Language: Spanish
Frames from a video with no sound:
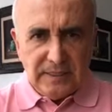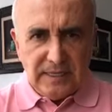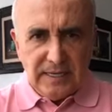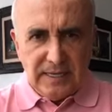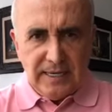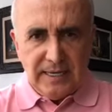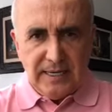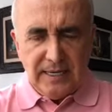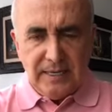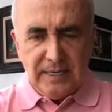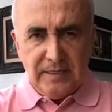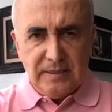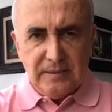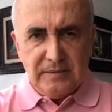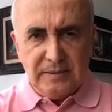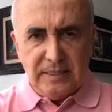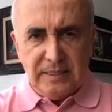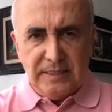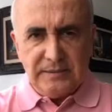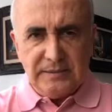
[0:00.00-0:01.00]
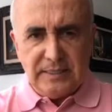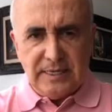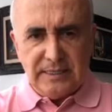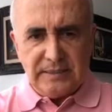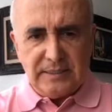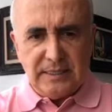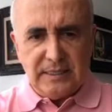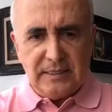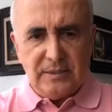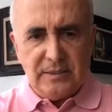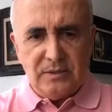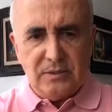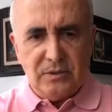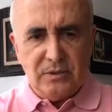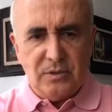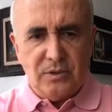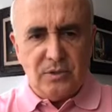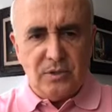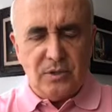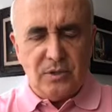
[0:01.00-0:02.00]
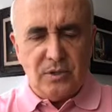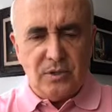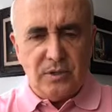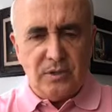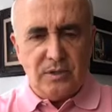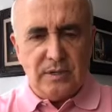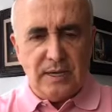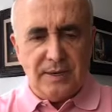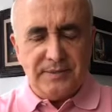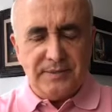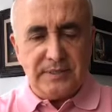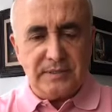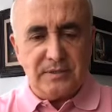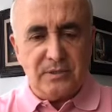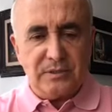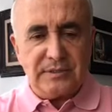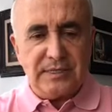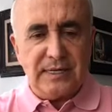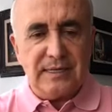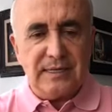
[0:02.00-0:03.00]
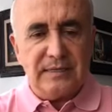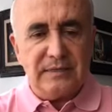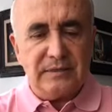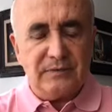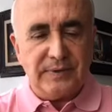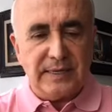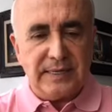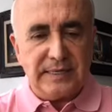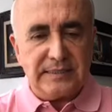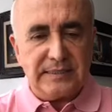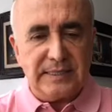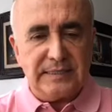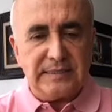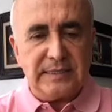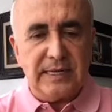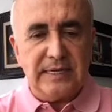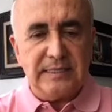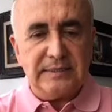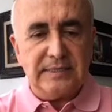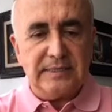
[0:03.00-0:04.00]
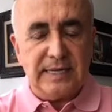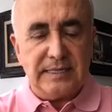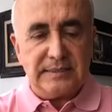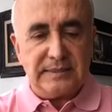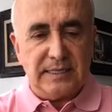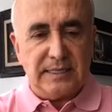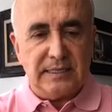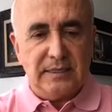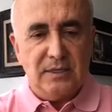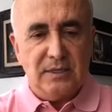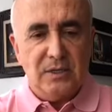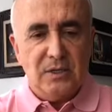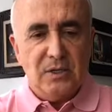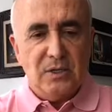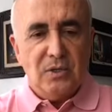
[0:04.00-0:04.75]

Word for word: que Denise Dresser no, a veces no se le identifica si es Denise Dresser